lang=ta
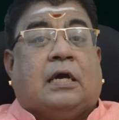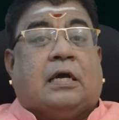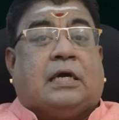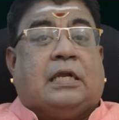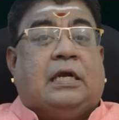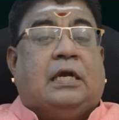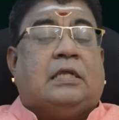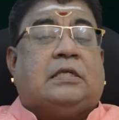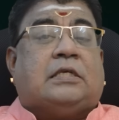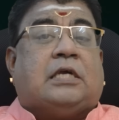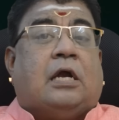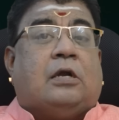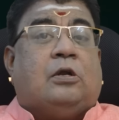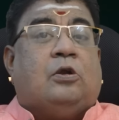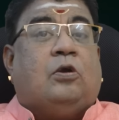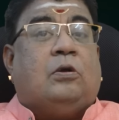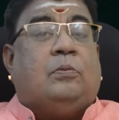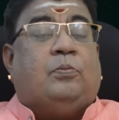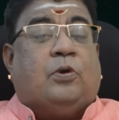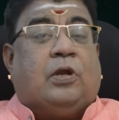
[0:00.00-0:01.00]
கிரெடிட் கார்டு
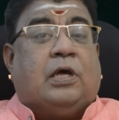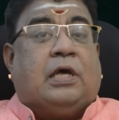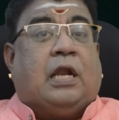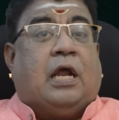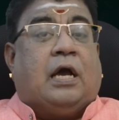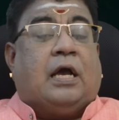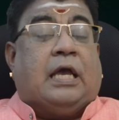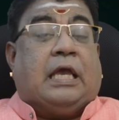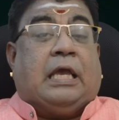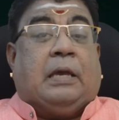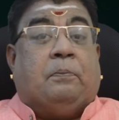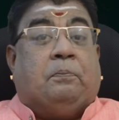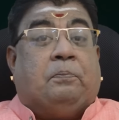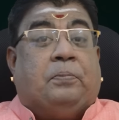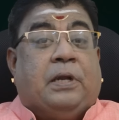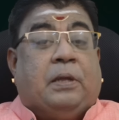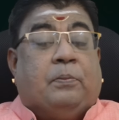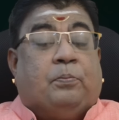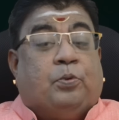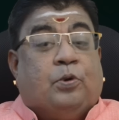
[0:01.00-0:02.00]
லோன் பிடுங்குறாங்க
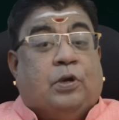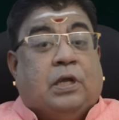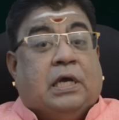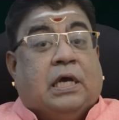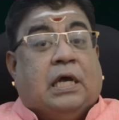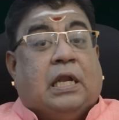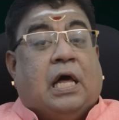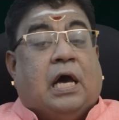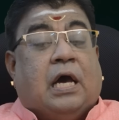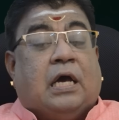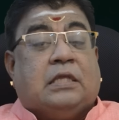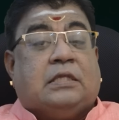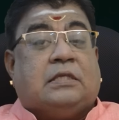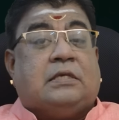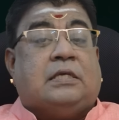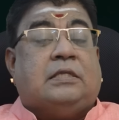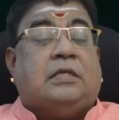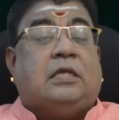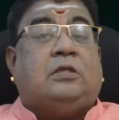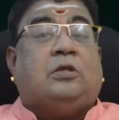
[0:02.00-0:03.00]
இப்படி பிடுங்கலாக
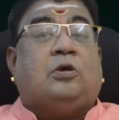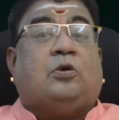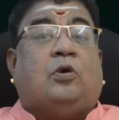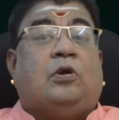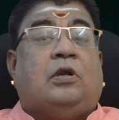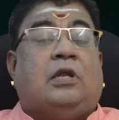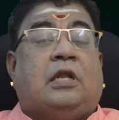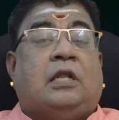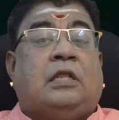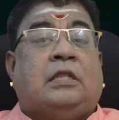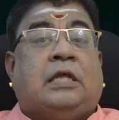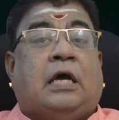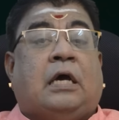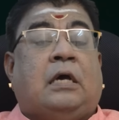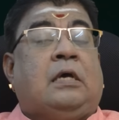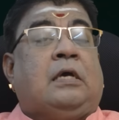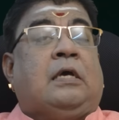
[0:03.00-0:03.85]
சந்தித்து கொண்டிருந்த